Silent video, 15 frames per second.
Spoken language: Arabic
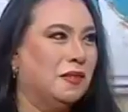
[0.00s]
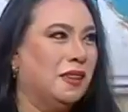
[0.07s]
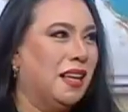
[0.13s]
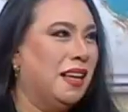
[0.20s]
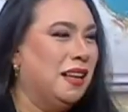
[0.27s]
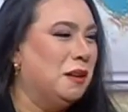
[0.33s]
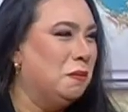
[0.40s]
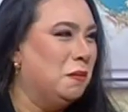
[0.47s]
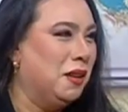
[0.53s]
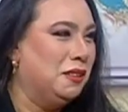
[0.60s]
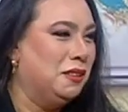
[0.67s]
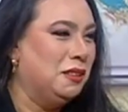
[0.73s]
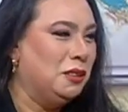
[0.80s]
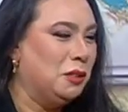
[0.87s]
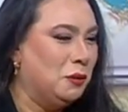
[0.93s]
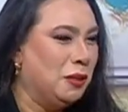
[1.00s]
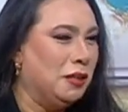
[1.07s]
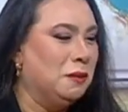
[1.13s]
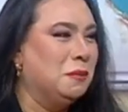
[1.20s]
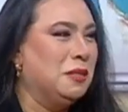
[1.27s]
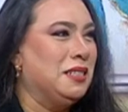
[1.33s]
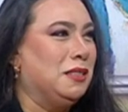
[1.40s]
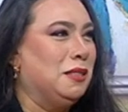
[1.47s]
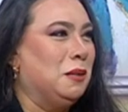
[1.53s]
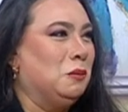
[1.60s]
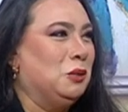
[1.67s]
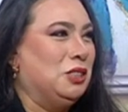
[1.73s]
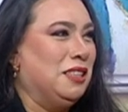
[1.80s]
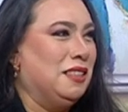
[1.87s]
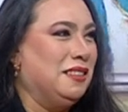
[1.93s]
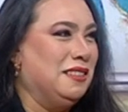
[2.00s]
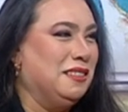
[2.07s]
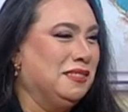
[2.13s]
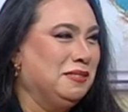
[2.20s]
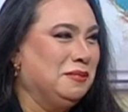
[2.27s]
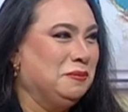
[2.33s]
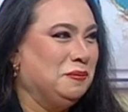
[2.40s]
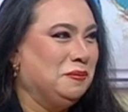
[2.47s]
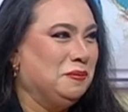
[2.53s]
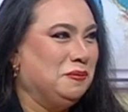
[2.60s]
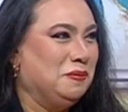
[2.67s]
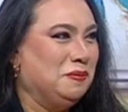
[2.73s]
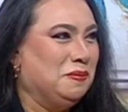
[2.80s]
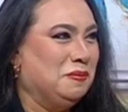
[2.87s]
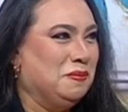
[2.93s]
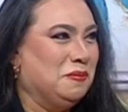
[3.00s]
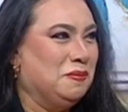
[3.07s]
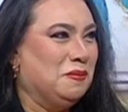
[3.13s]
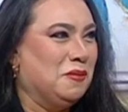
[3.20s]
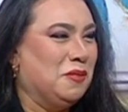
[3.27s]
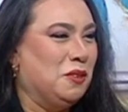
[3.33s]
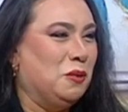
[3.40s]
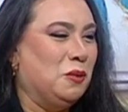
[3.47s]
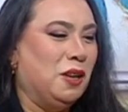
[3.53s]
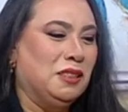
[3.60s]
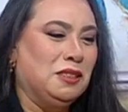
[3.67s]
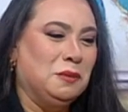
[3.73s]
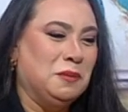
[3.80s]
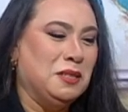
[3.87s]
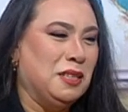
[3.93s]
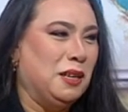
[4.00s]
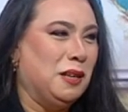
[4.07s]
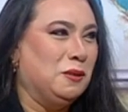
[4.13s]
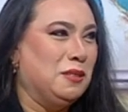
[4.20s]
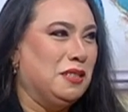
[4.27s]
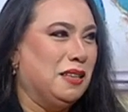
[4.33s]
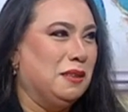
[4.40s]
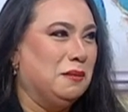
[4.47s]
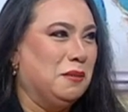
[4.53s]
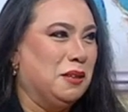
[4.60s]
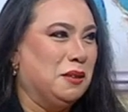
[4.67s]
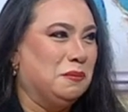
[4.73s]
اهلا بحضرتك كل سنه وحضرتك المشاهدين كل سنه وحضرتك طيبه وحضرتك بصحه وسلامه يا رب